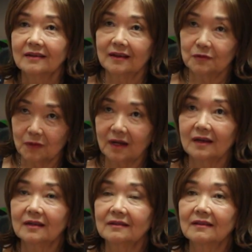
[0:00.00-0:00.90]
que es una
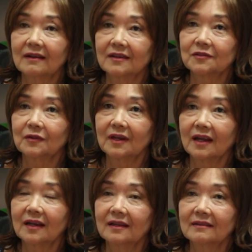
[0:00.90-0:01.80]
cadena
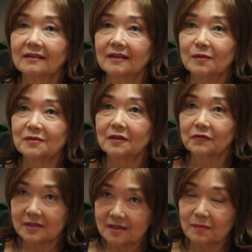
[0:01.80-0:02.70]
internacional, tenemos el
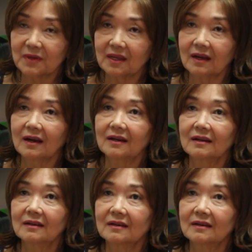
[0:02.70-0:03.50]
Fiesta Americana,